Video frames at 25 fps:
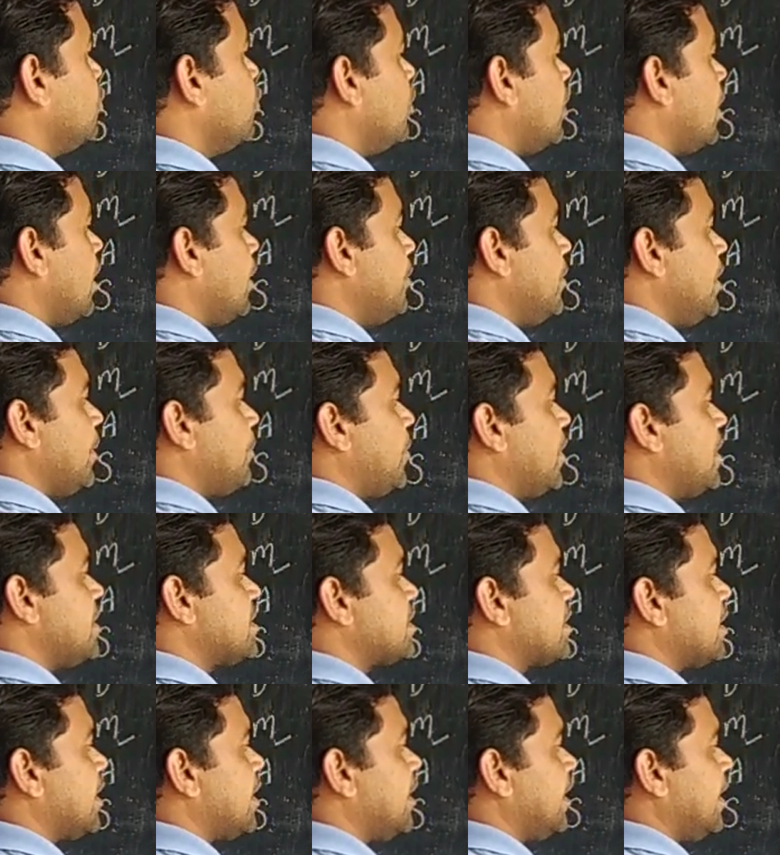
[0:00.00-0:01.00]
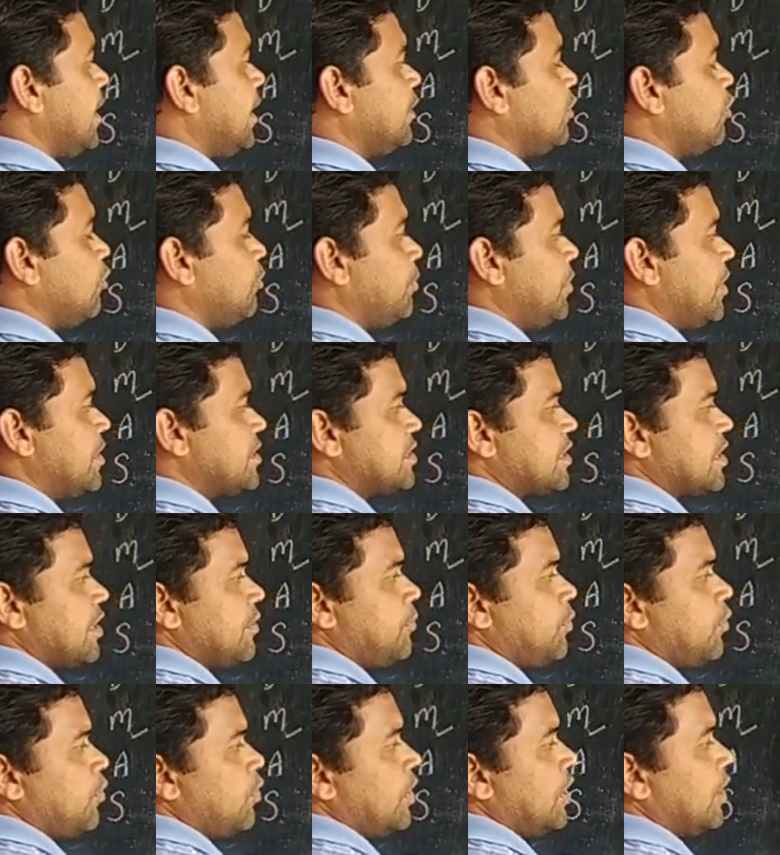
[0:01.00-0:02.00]
तो हमने प्लस करना है तो प्लस के
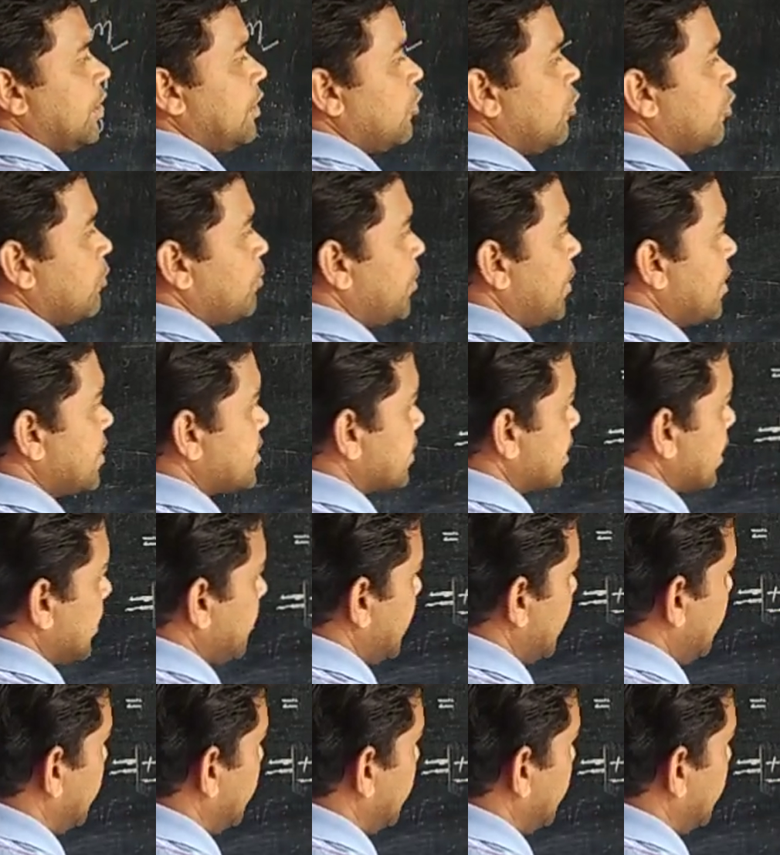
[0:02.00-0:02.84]
14 और प्लस के